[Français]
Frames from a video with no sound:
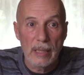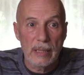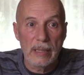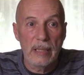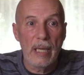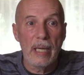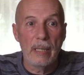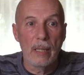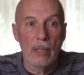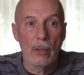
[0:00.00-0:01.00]
qui
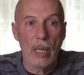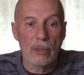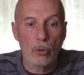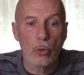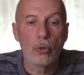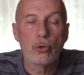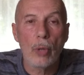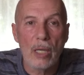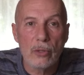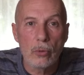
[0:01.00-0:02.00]
est la
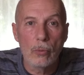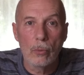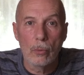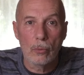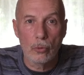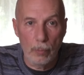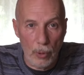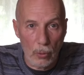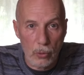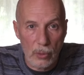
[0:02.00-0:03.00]
structuration du
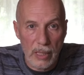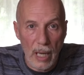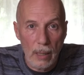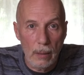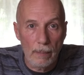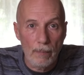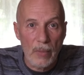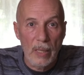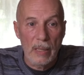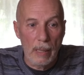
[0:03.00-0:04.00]
plan social,
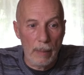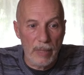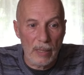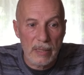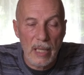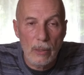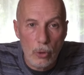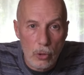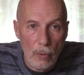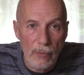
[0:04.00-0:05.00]
eh bien, si elle
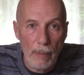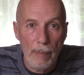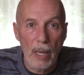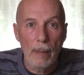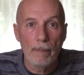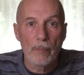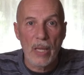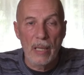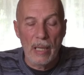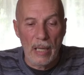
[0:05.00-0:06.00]
ne se fait pas,
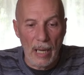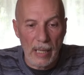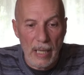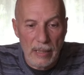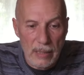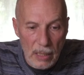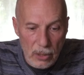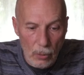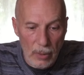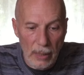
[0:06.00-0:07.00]
la
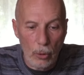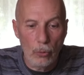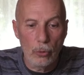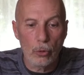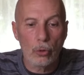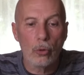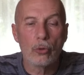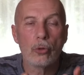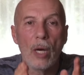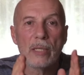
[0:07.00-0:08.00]
réalisation étant une
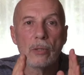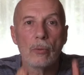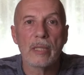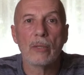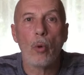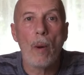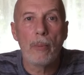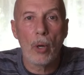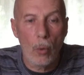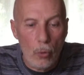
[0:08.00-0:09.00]
structuration des trois
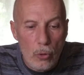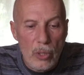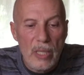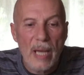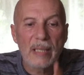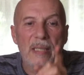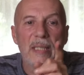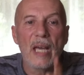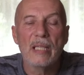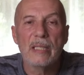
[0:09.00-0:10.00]
plans, une
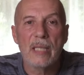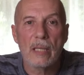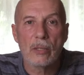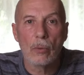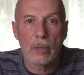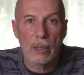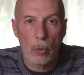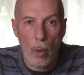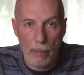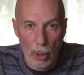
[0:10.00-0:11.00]
axialisation des
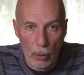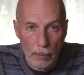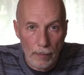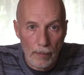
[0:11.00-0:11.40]
trois plans,